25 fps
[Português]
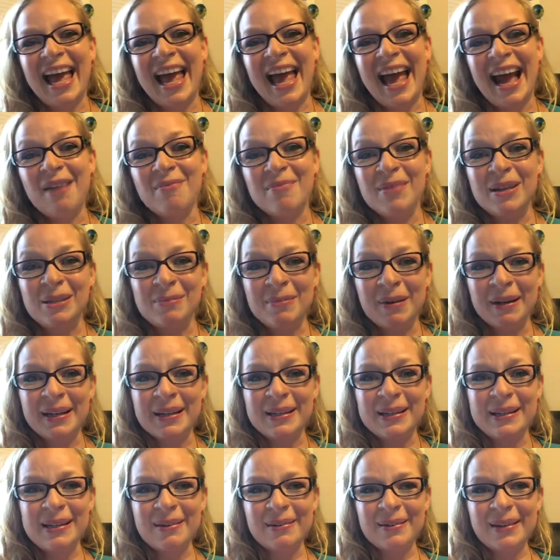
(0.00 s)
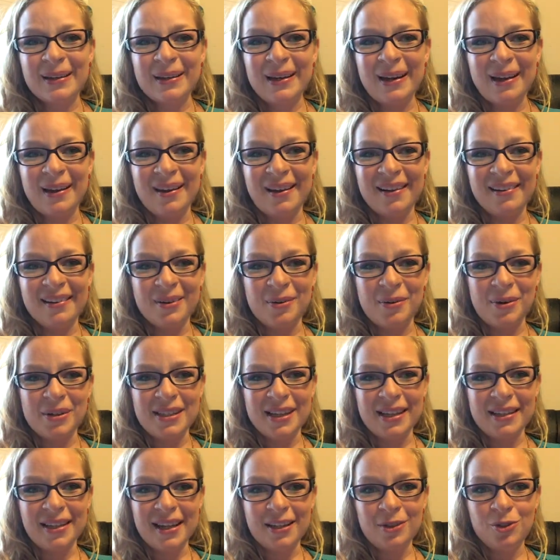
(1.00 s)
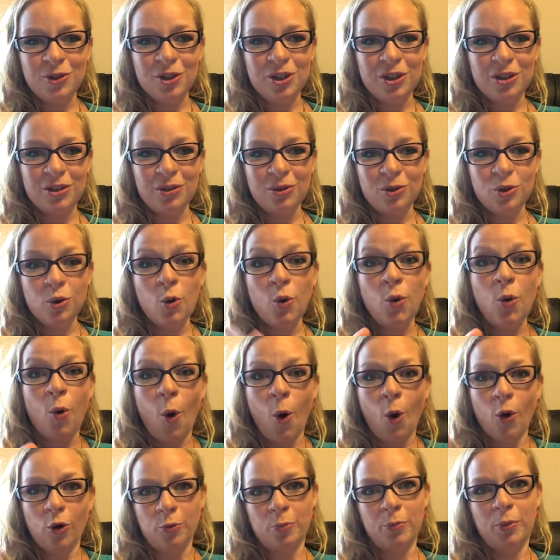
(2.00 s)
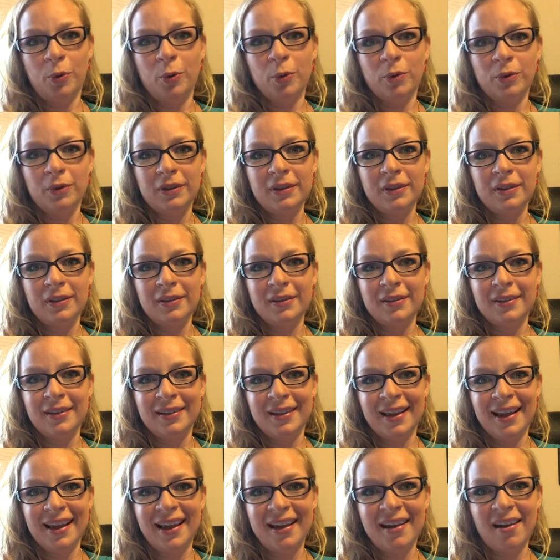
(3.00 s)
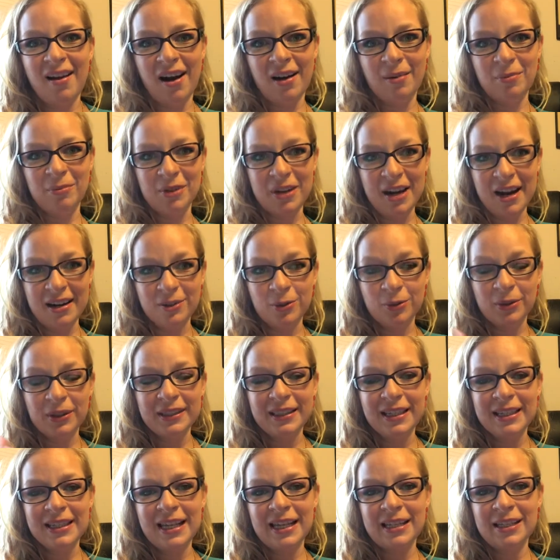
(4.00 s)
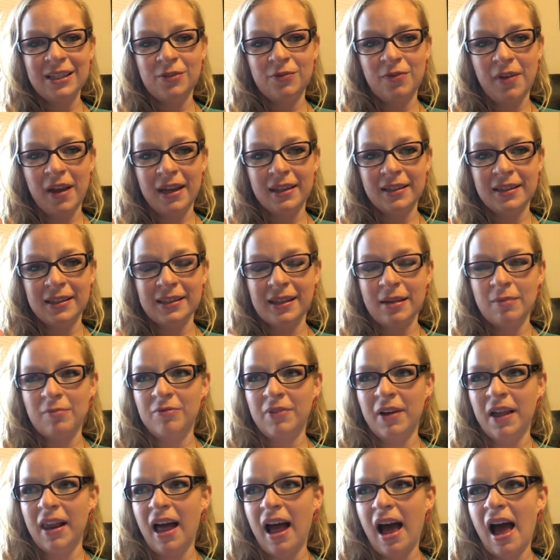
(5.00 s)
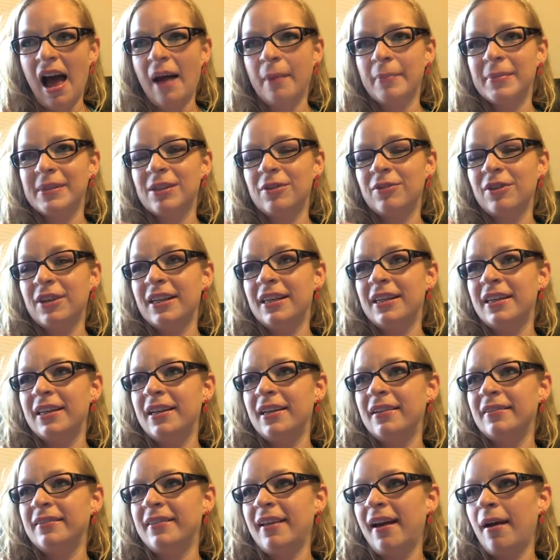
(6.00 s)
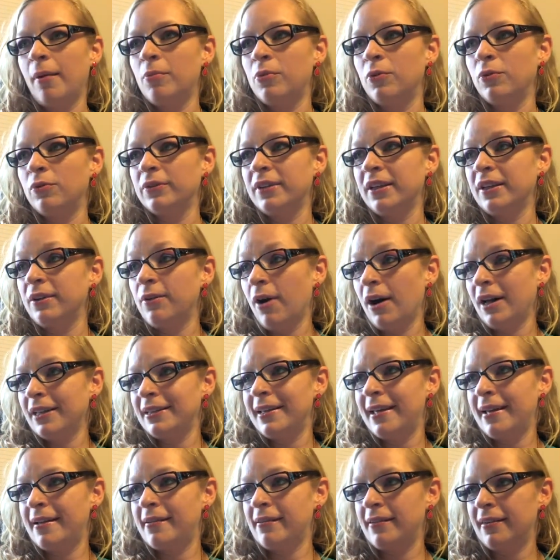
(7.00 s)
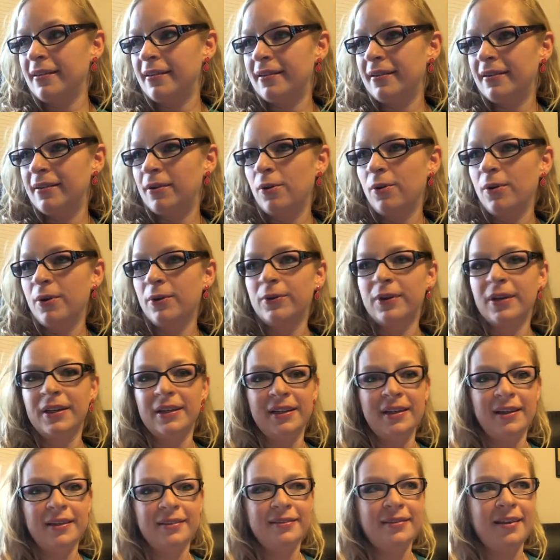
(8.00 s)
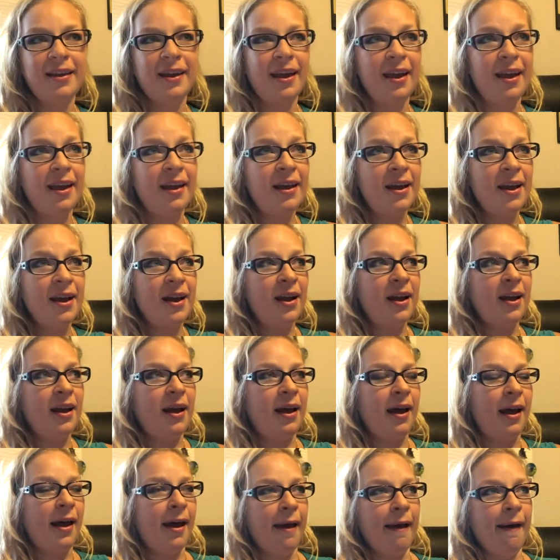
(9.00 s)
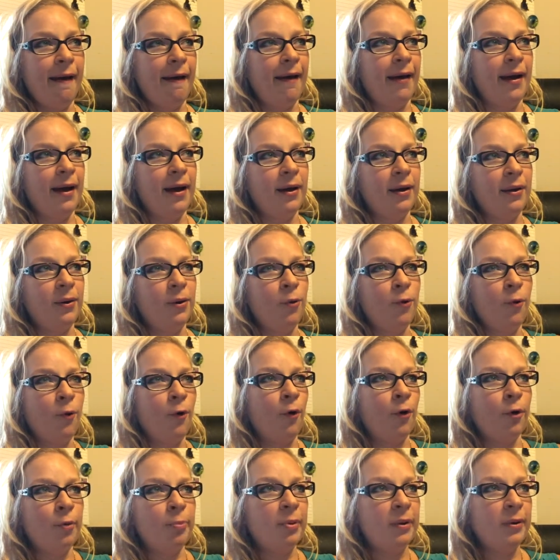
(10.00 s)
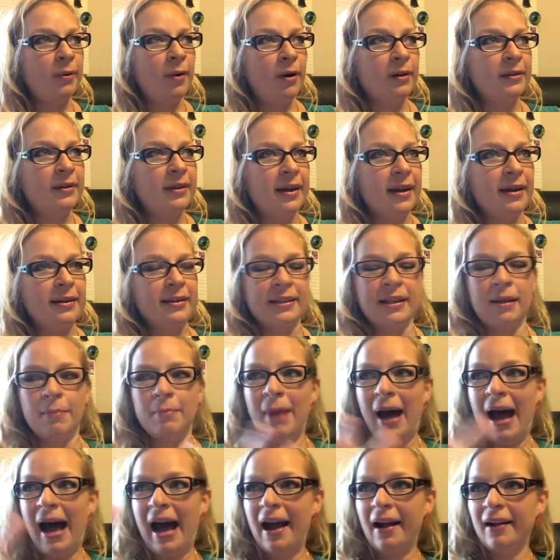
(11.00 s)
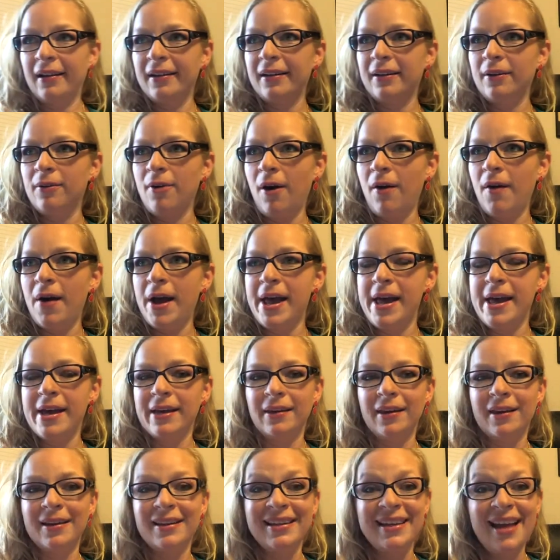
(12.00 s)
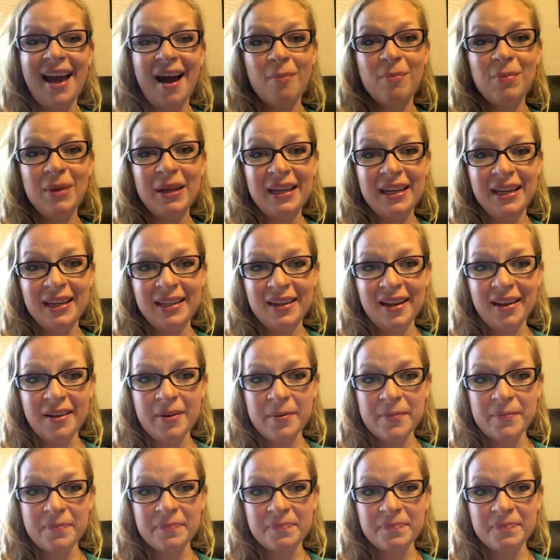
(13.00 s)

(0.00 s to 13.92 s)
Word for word: É a mesma questão daquela coisa, né, de, do corpo, né? A mulher nunca tá satisfeita, sem falar, ah, mas eu queria ter a bunda igual a dela, ou eu queria ter é, o corpo igual dela, ser magra igual ela. E a menina,